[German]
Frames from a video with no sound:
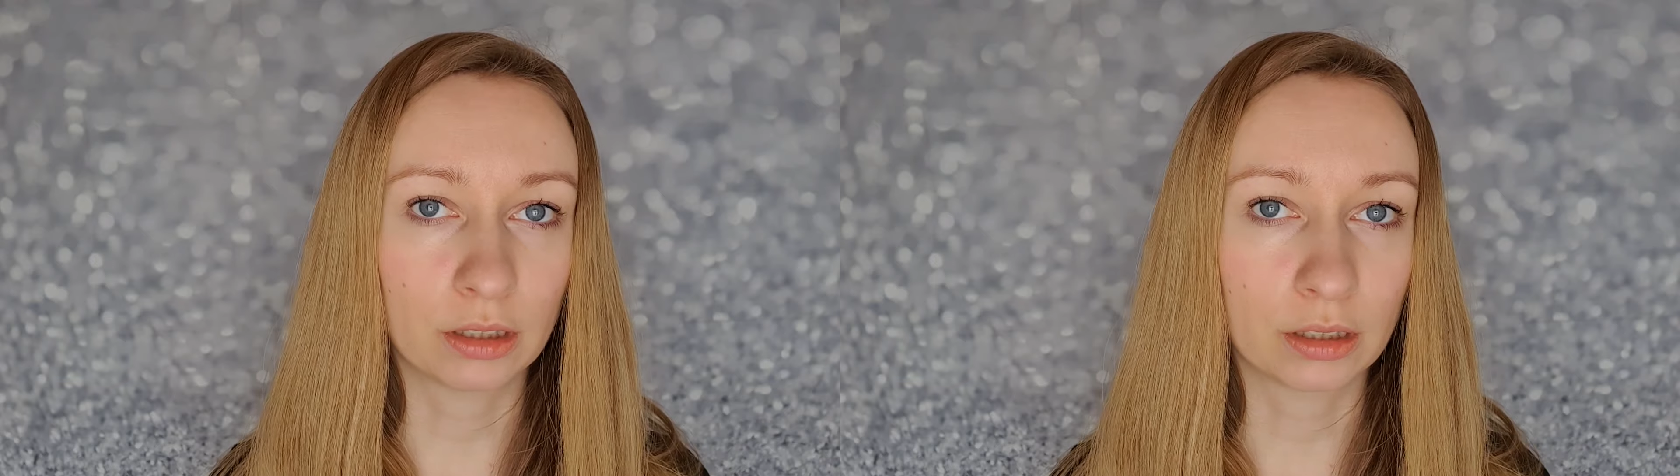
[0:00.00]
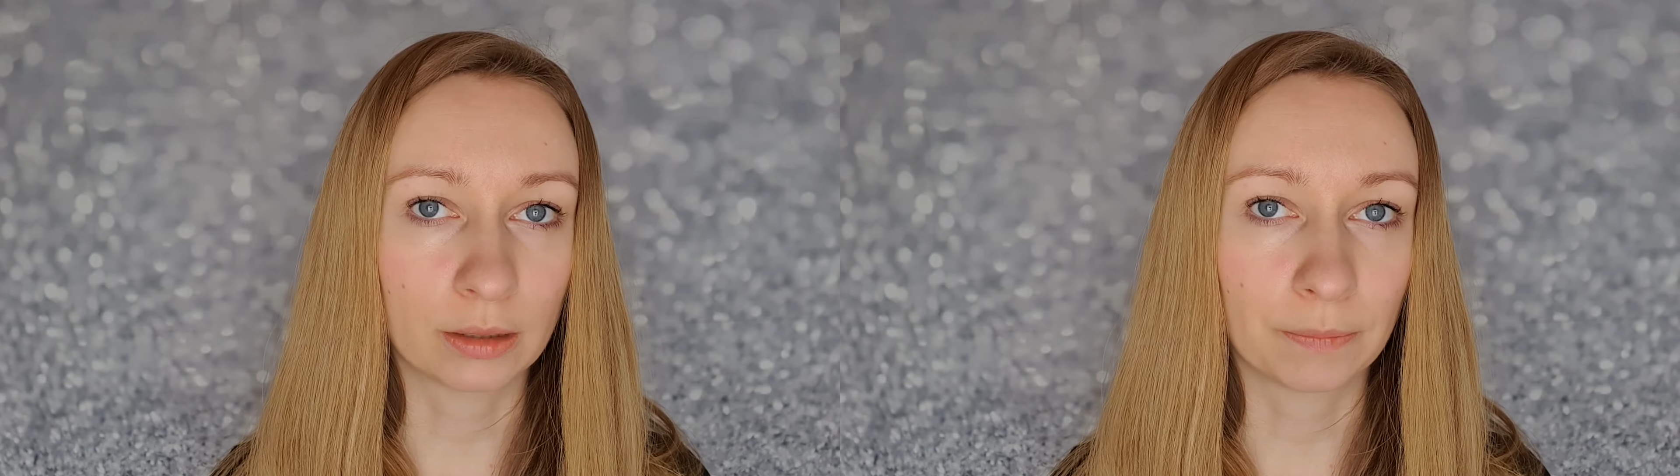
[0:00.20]

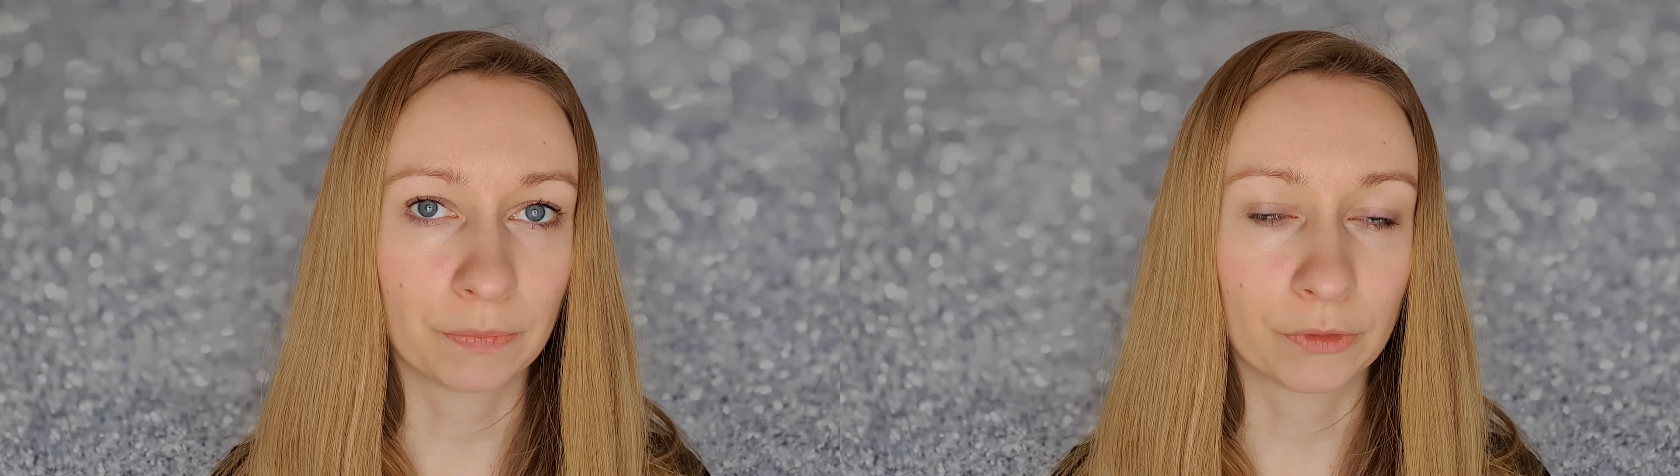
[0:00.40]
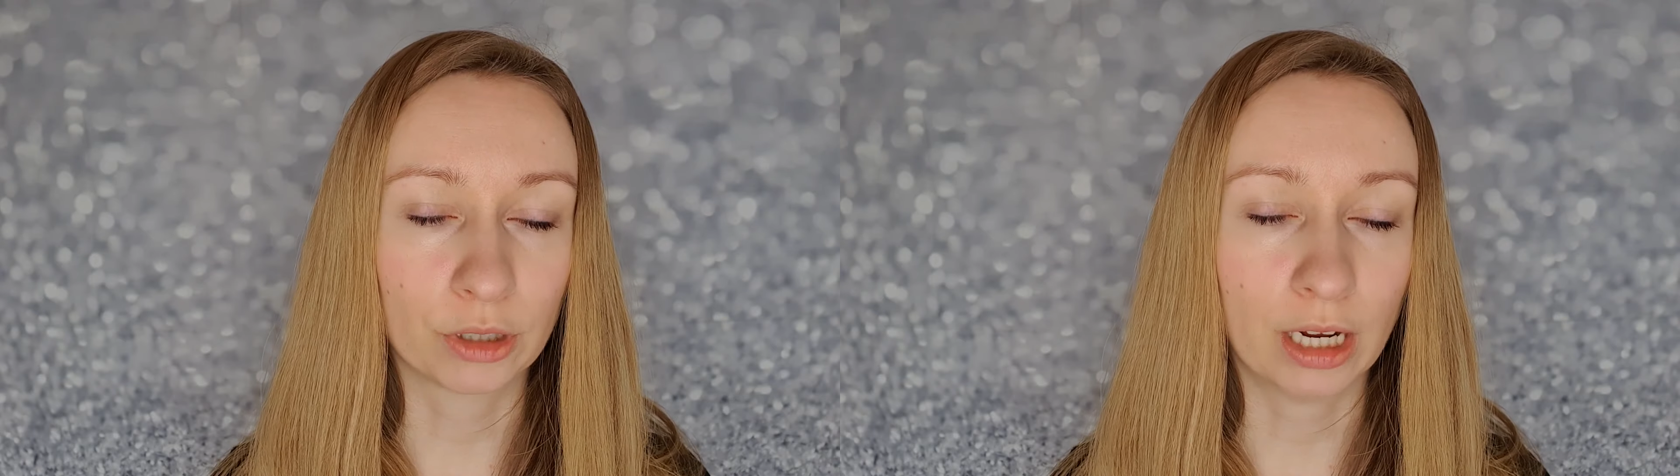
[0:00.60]

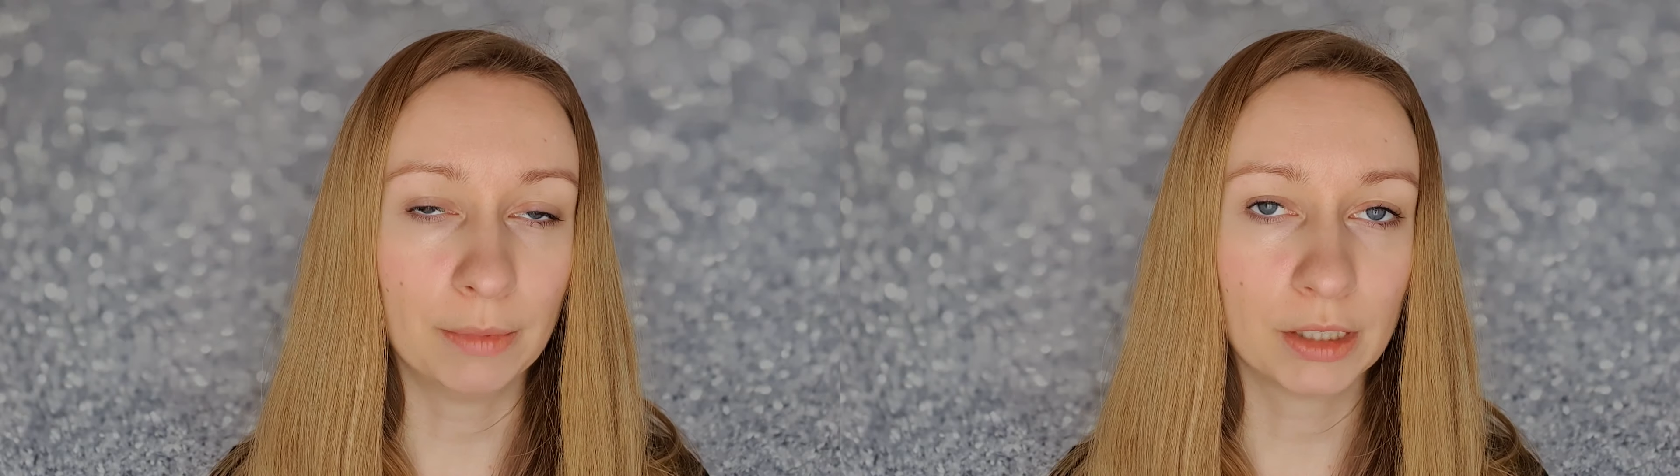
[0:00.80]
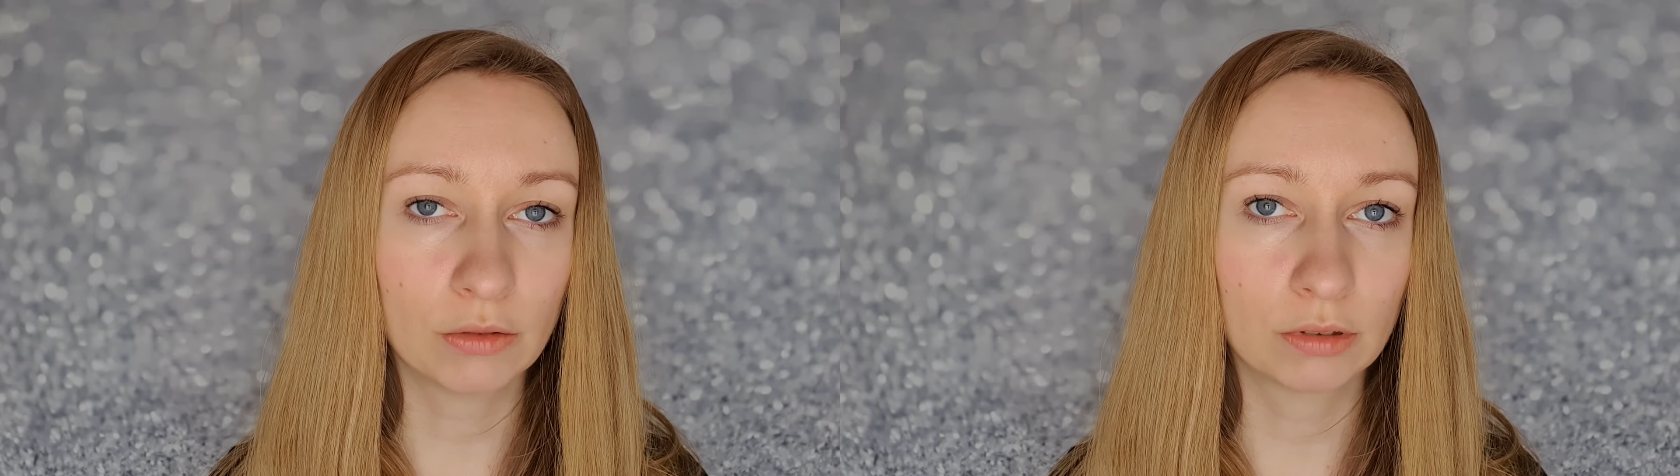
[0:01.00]
ähm, von
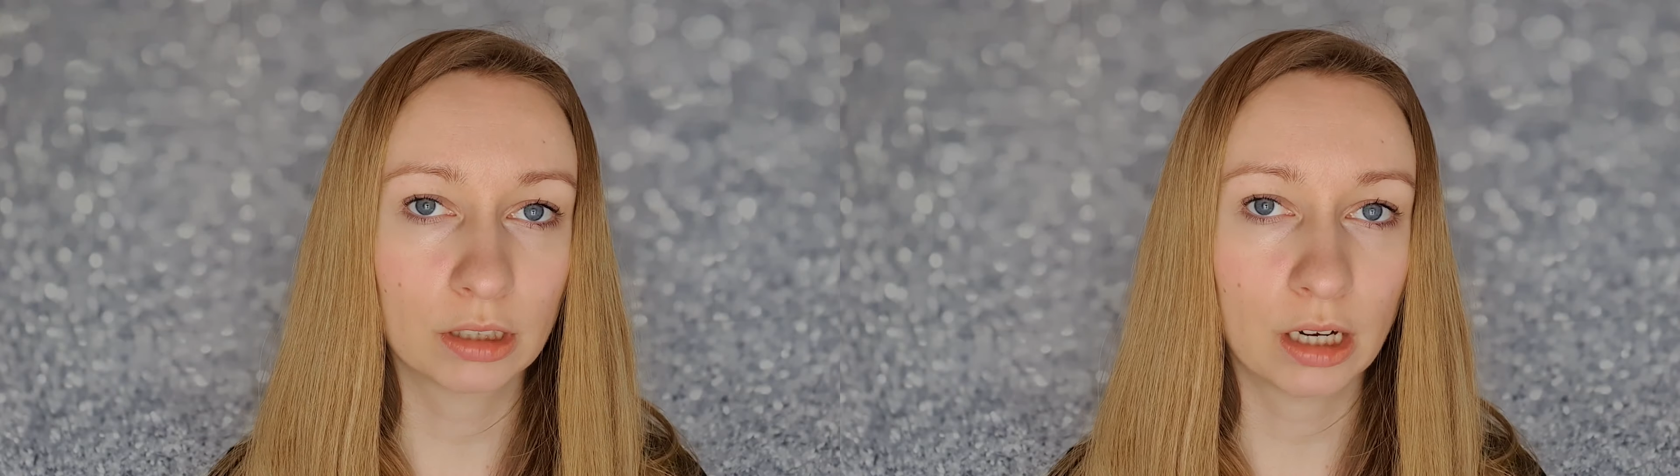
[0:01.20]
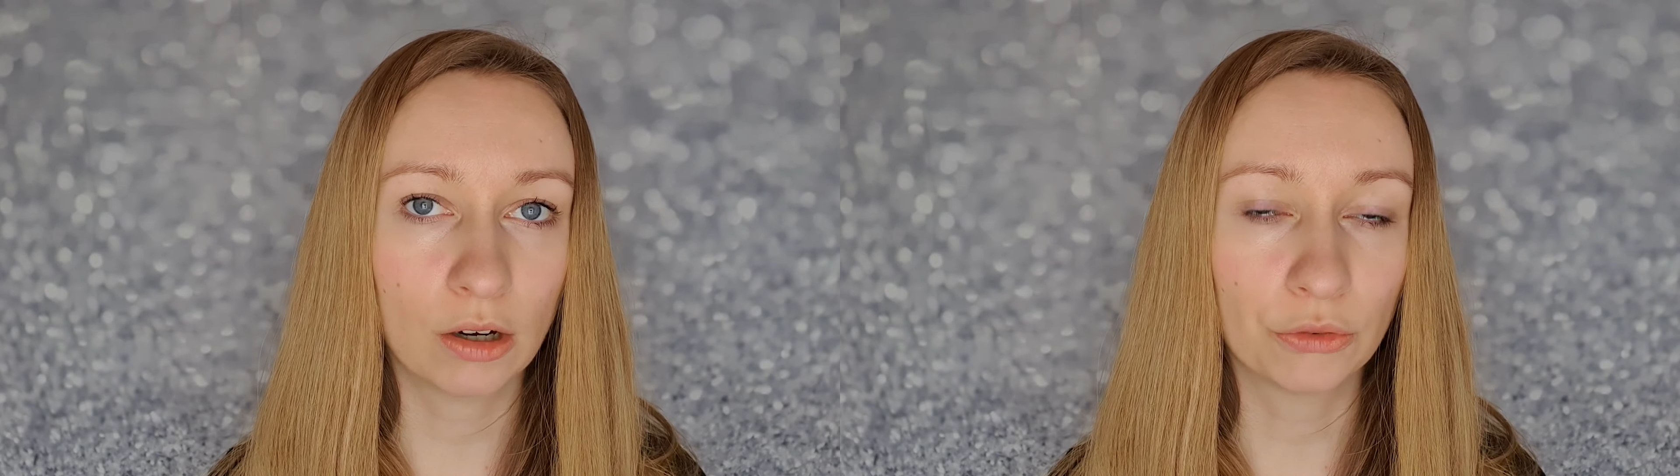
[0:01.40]
Amazon
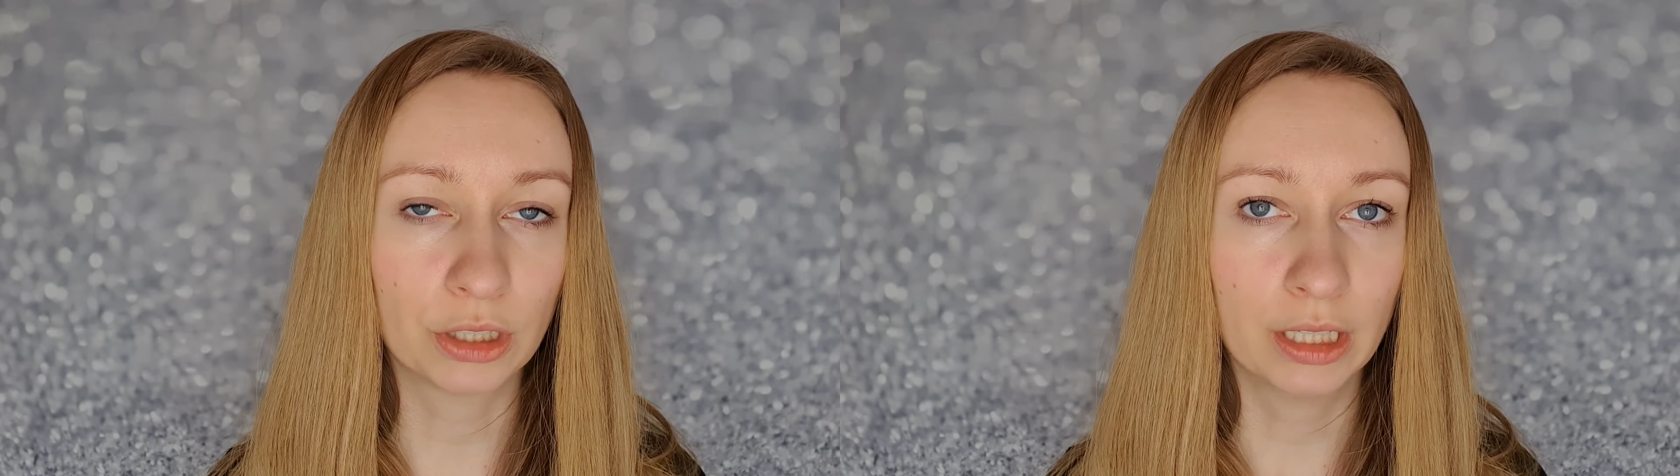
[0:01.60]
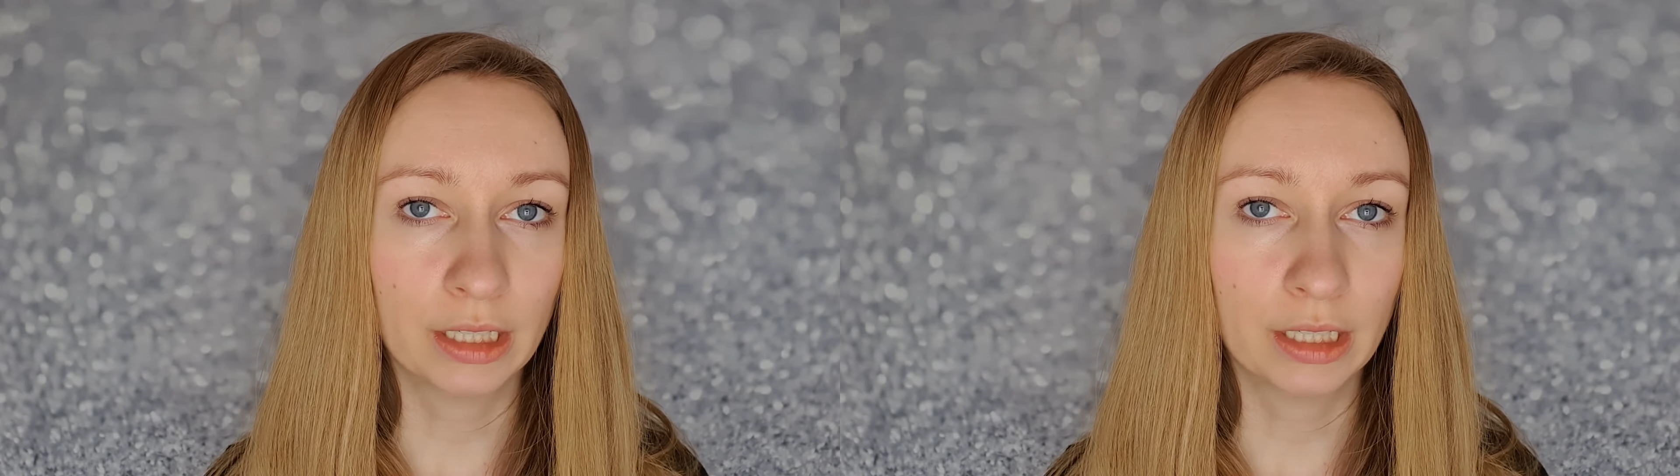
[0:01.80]
gekauft.